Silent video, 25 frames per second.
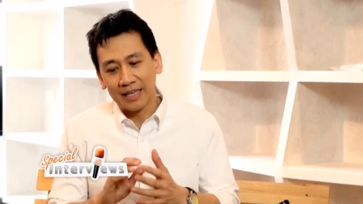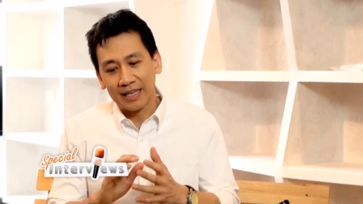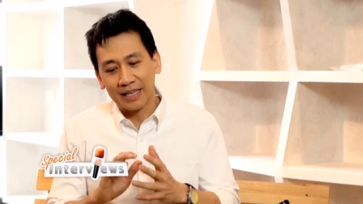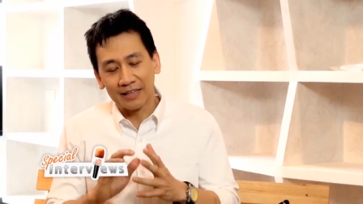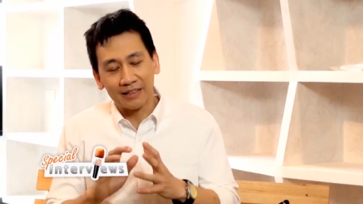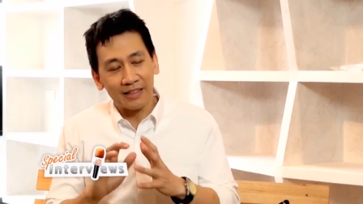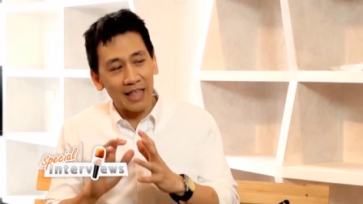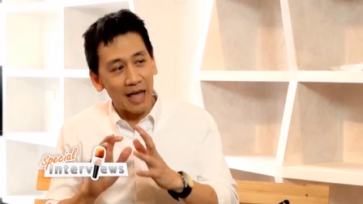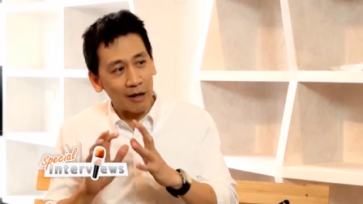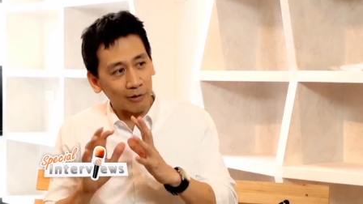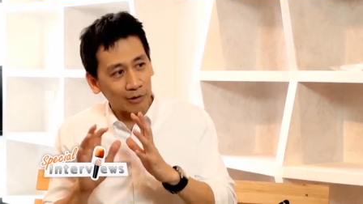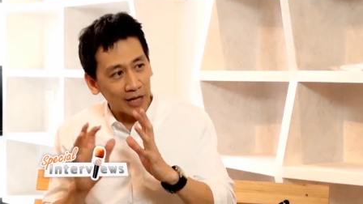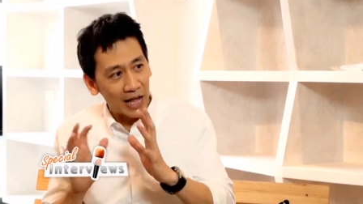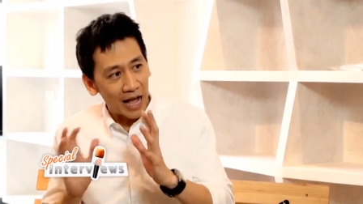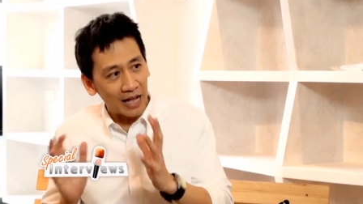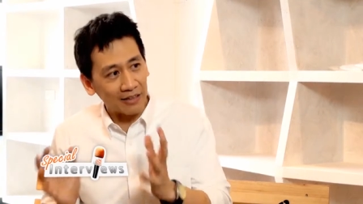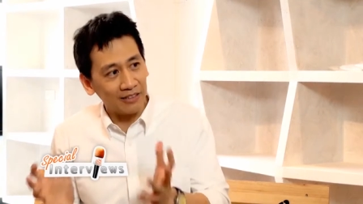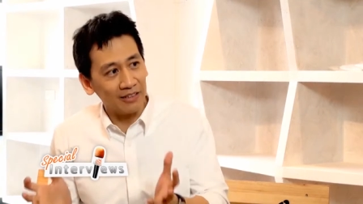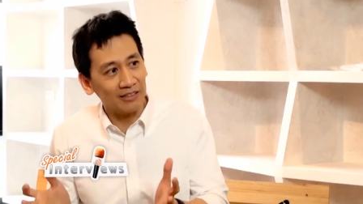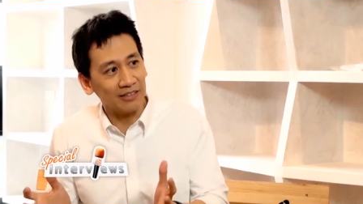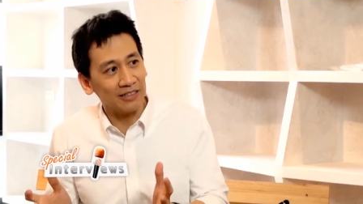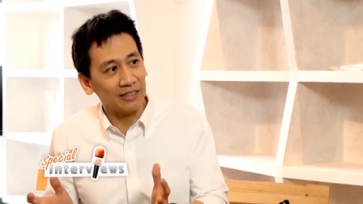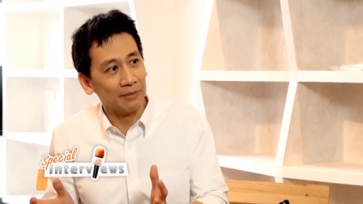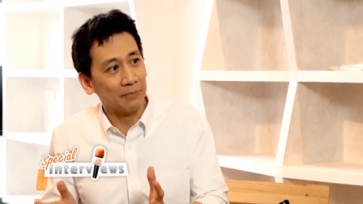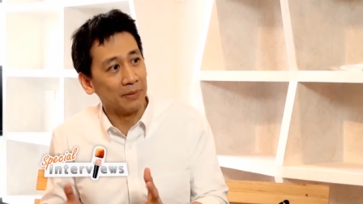อีกแนวทาง
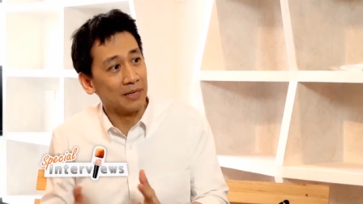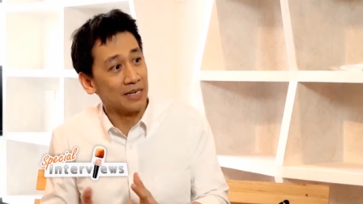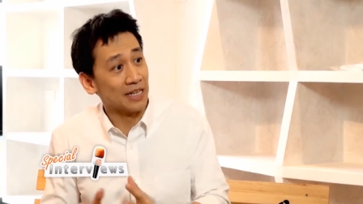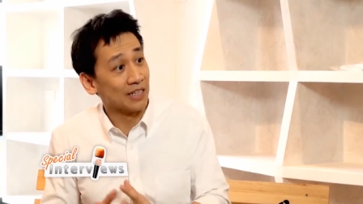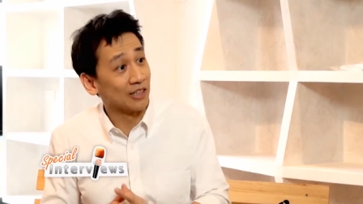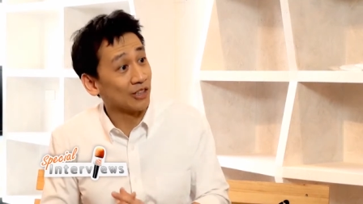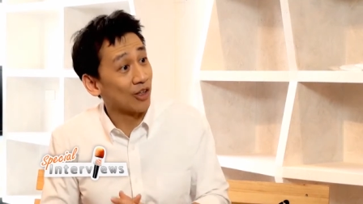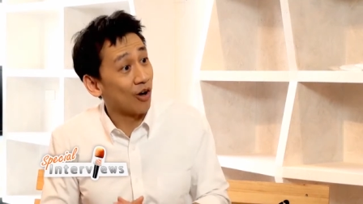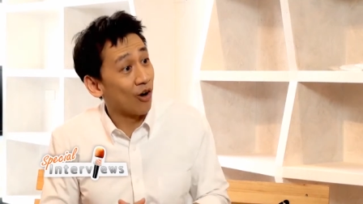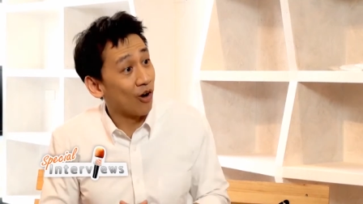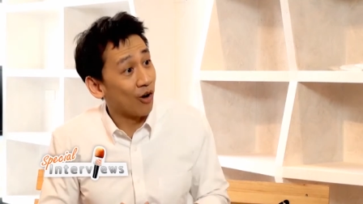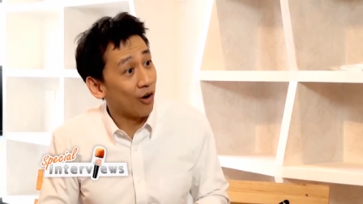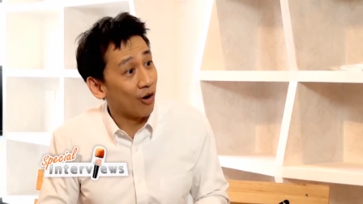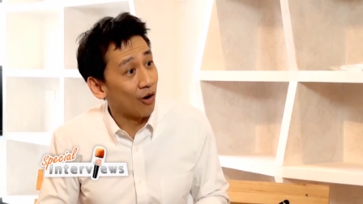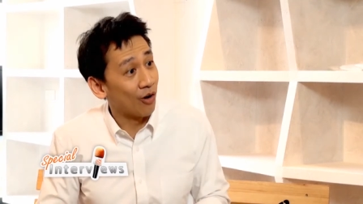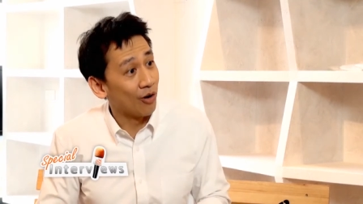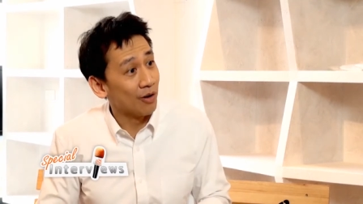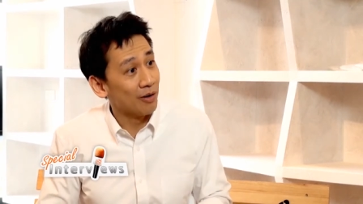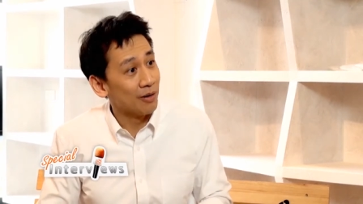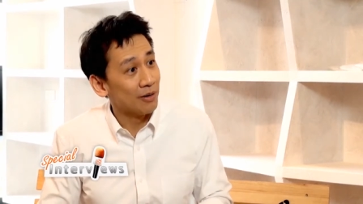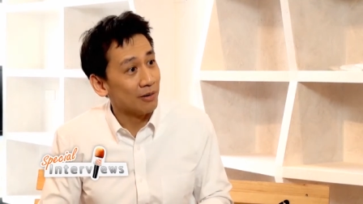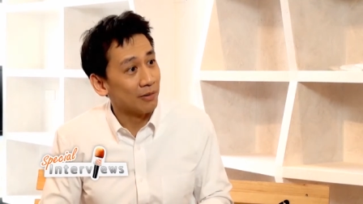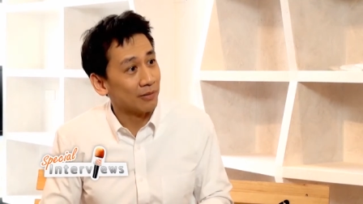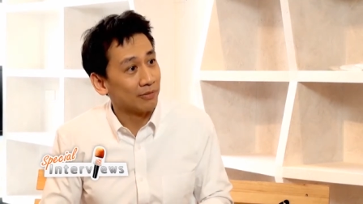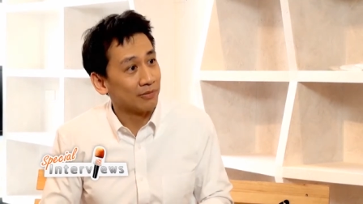หนึ่งคือประเด็นต่อ
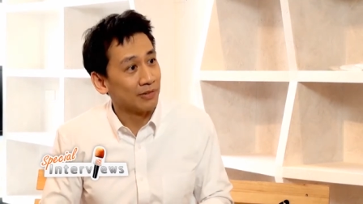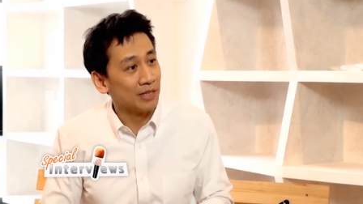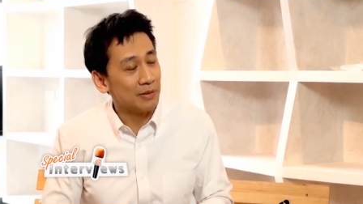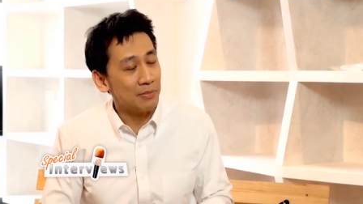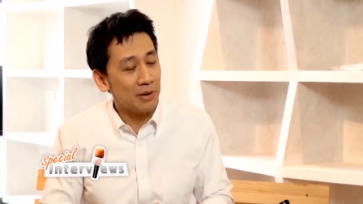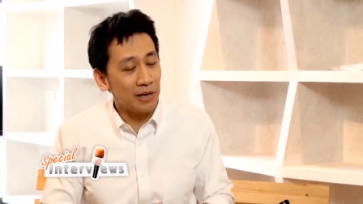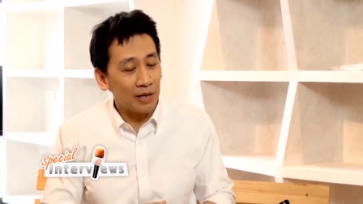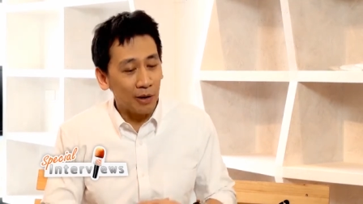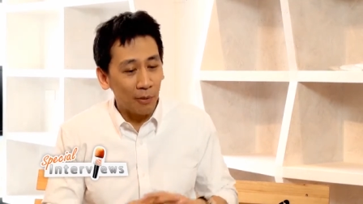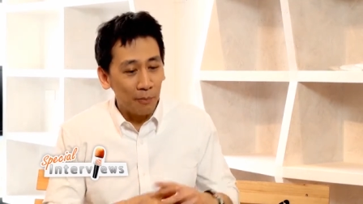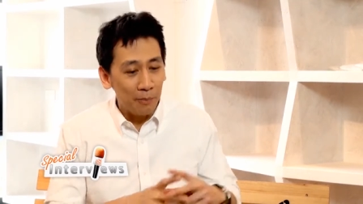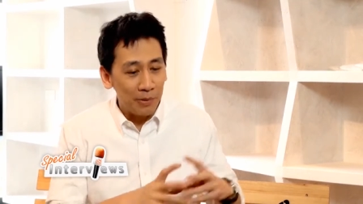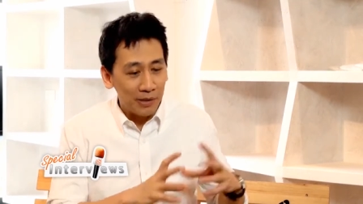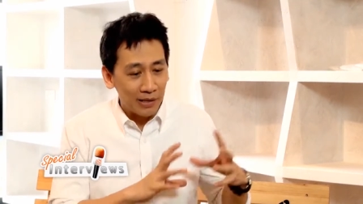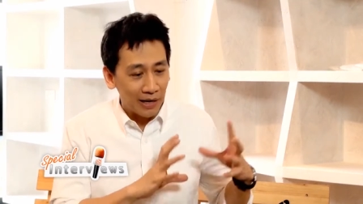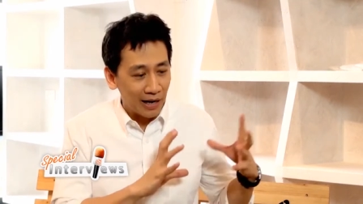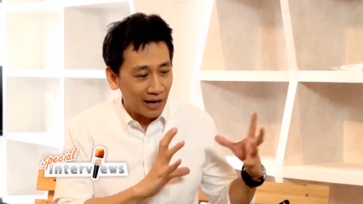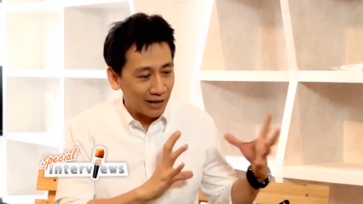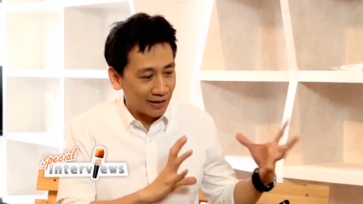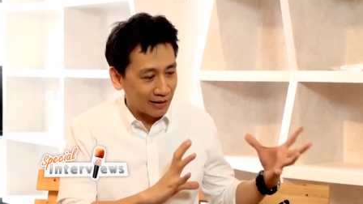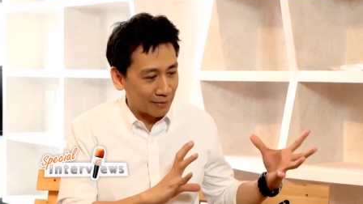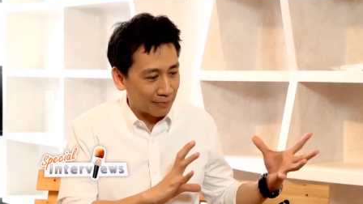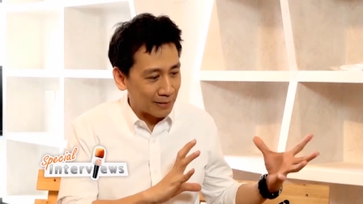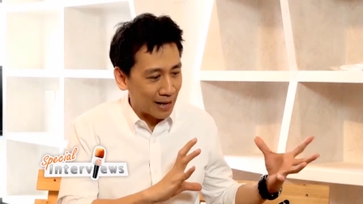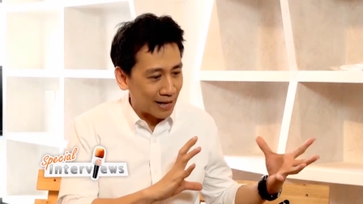ในเมื่อเราเบื่อ
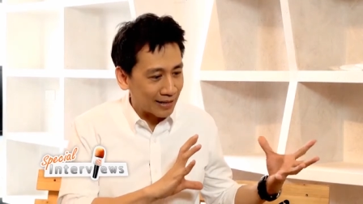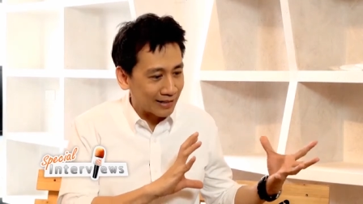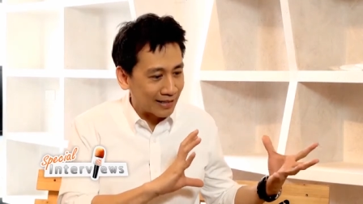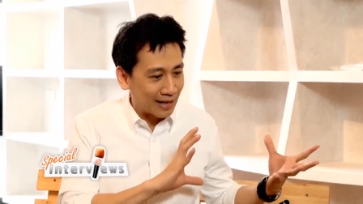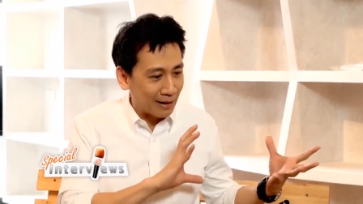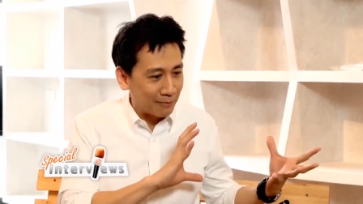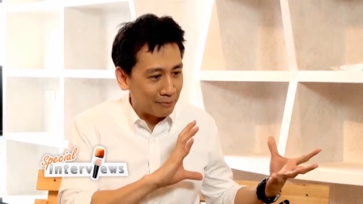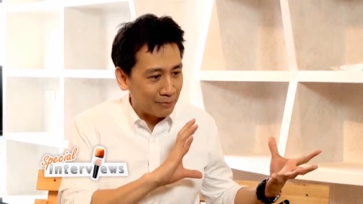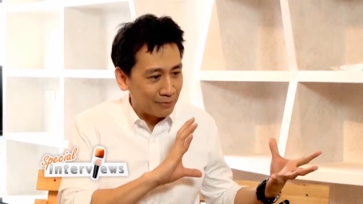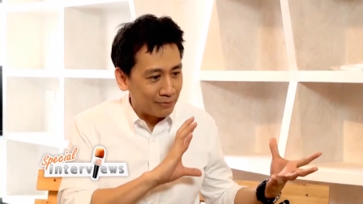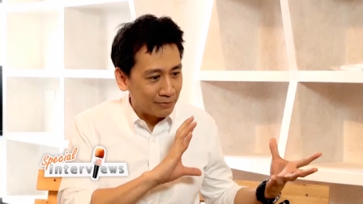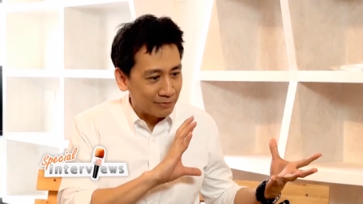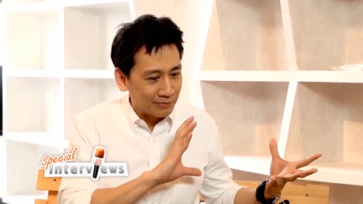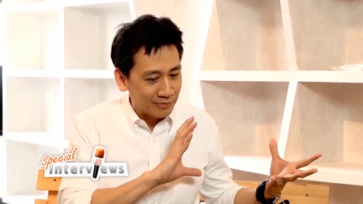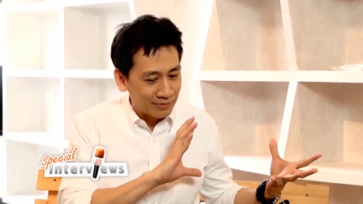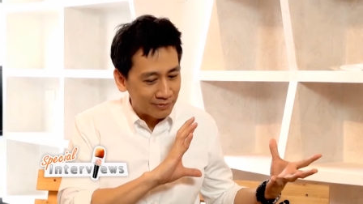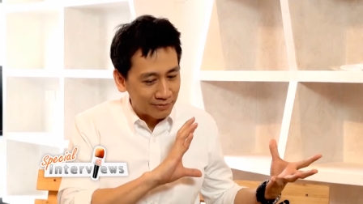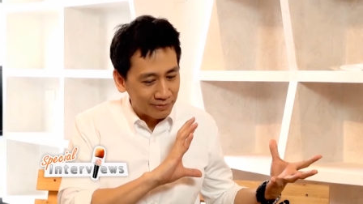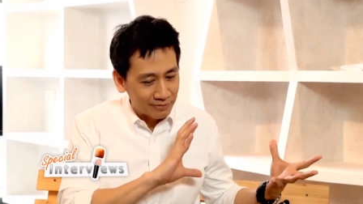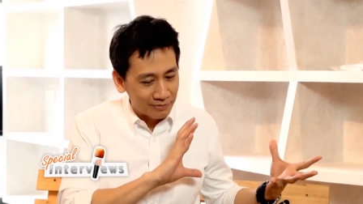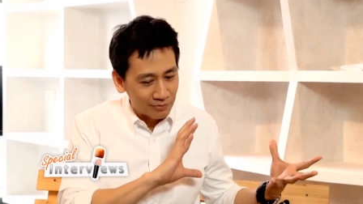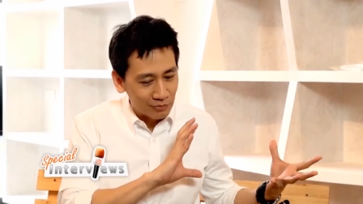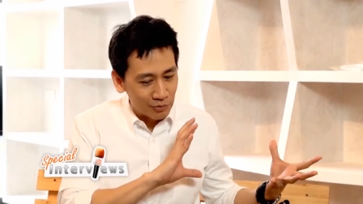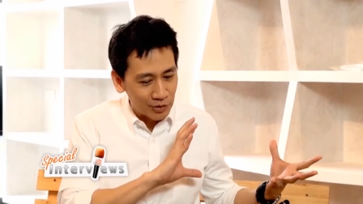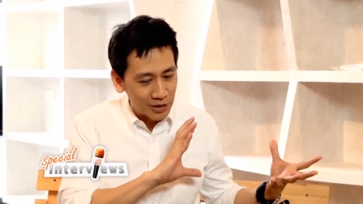กับการ
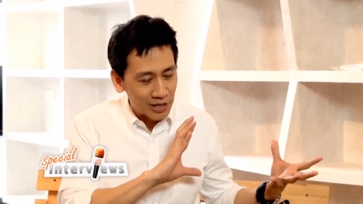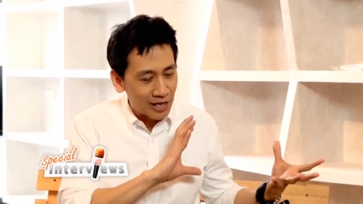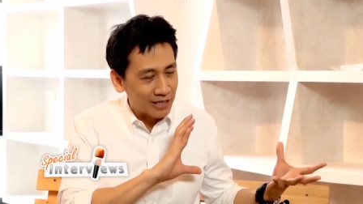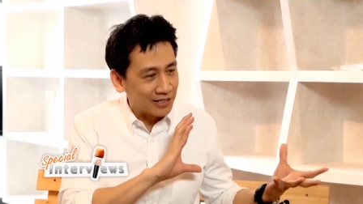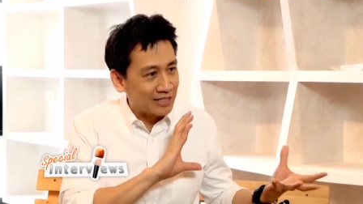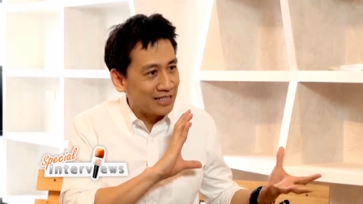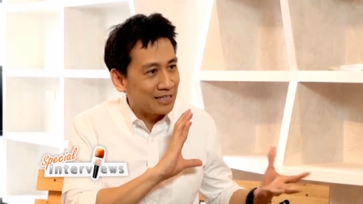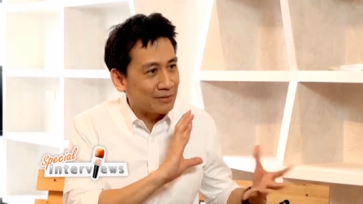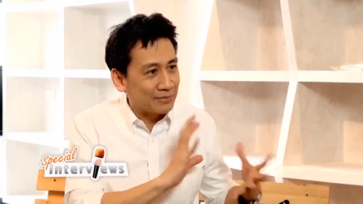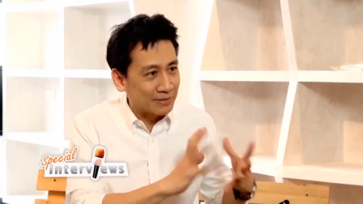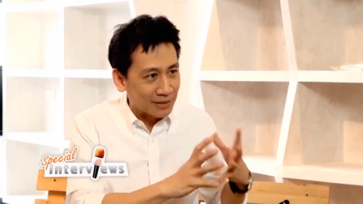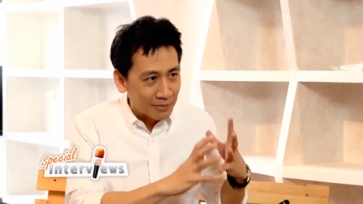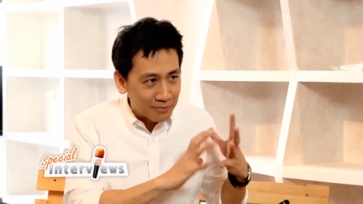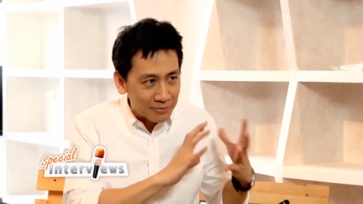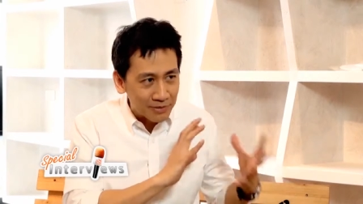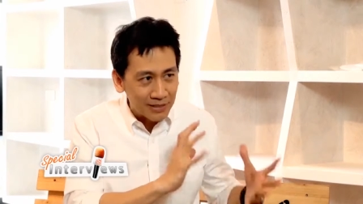ทำวิชาชีพ